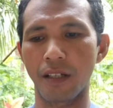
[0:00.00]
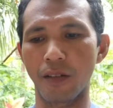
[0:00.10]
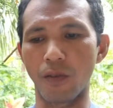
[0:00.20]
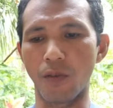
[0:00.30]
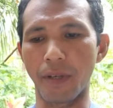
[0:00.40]

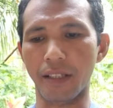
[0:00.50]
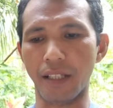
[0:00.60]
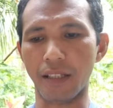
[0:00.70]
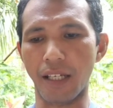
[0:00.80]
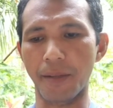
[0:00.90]
Kumay
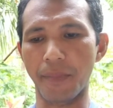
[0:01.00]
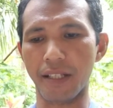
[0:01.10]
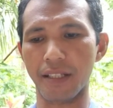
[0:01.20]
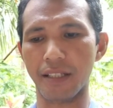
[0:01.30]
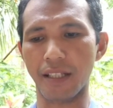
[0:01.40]
Tatay
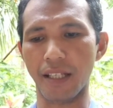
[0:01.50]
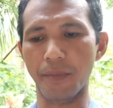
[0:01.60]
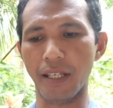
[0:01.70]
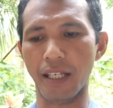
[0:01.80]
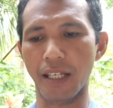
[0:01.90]
Mix
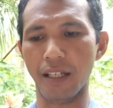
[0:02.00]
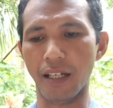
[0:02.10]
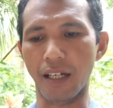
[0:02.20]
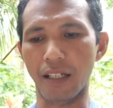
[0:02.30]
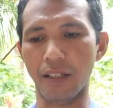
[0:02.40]
TV,
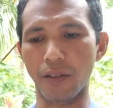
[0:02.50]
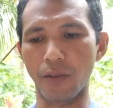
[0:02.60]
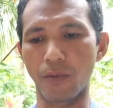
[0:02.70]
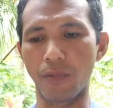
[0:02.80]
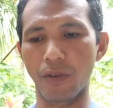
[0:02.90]

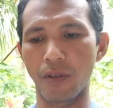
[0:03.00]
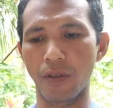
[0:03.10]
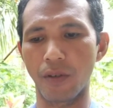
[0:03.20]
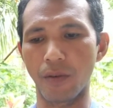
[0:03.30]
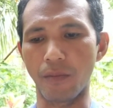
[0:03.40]
Androb,
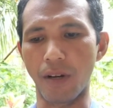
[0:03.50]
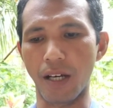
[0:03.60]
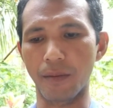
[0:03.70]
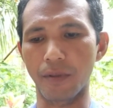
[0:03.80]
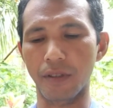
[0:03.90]

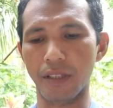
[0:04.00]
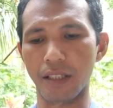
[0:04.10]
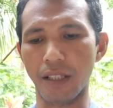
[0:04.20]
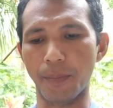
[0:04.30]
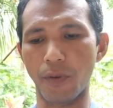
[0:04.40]
Vlog
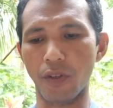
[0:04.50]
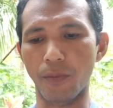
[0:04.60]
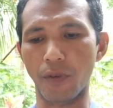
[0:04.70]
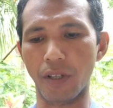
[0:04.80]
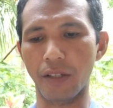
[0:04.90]
64
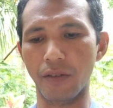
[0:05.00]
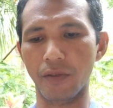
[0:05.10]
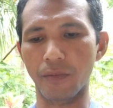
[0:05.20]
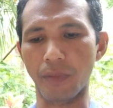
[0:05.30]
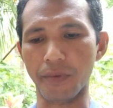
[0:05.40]
Moreno,
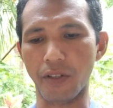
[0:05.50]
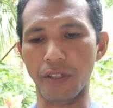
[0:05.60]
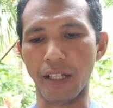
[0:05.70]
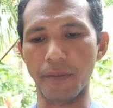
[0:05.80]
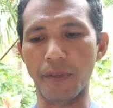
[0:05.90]
from Saudi
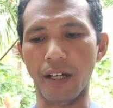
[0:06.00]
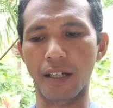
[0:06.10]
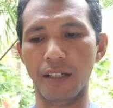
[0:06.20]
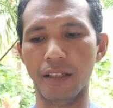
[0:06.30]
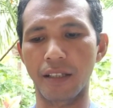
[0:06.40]
Arabia.
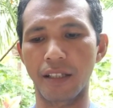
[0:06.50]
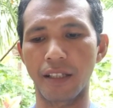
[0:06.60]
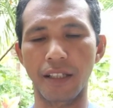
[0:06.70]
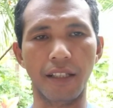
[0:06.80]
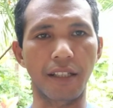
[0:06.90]

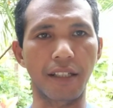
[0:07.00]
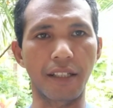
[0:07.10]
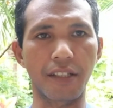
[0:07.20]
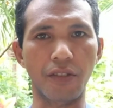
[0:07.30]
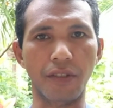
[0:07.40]

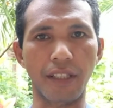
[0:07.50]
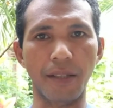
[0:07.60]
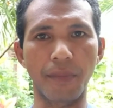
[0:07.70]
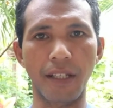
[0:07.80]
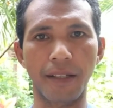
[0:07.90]
Candidator
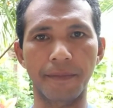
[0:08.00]
TV.